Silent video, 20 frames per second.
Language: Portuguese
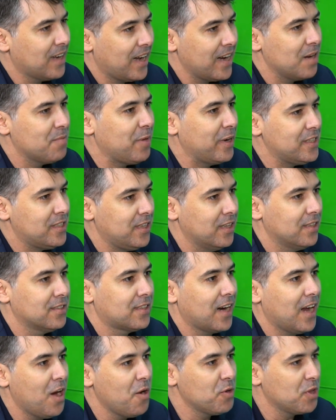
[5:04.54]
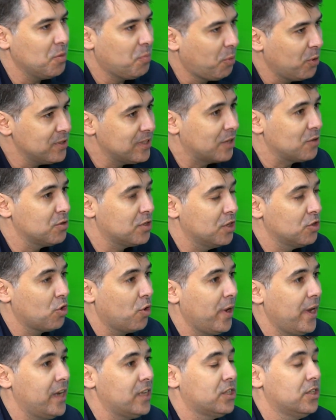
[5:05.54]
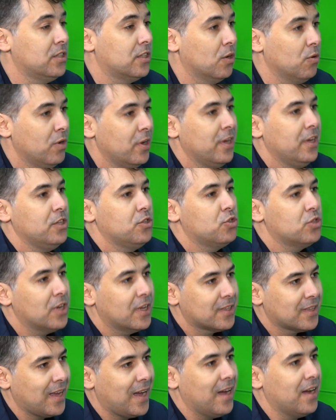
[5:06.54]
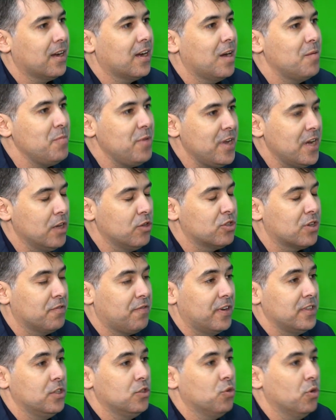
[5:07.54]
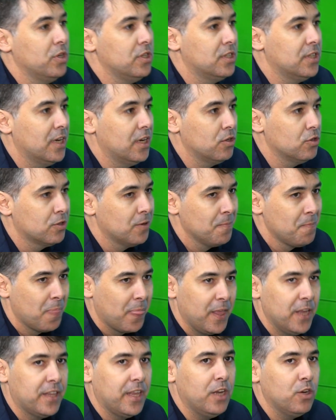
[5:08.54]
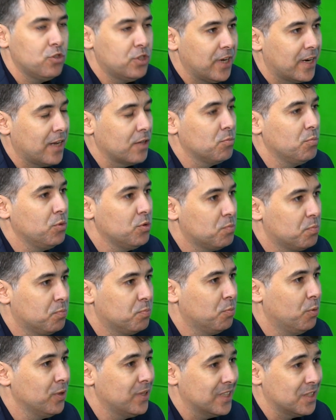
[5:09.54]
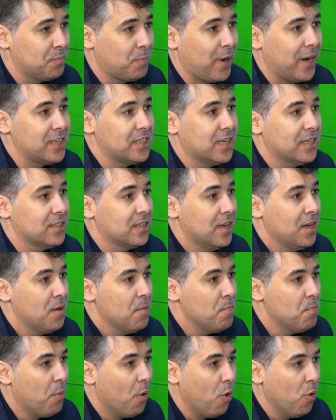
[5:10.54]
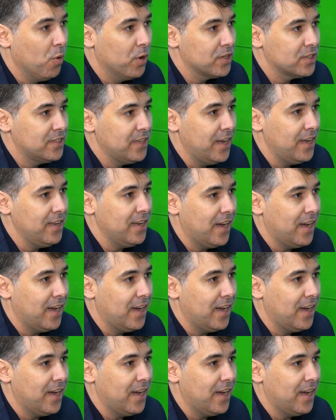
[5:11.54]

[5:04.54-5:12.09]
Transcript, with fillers: área mais central, e depois lá no centro-oeste. Então isso já está caminhando, já fazem dois anos e tem gerado muitas práticas boas, né?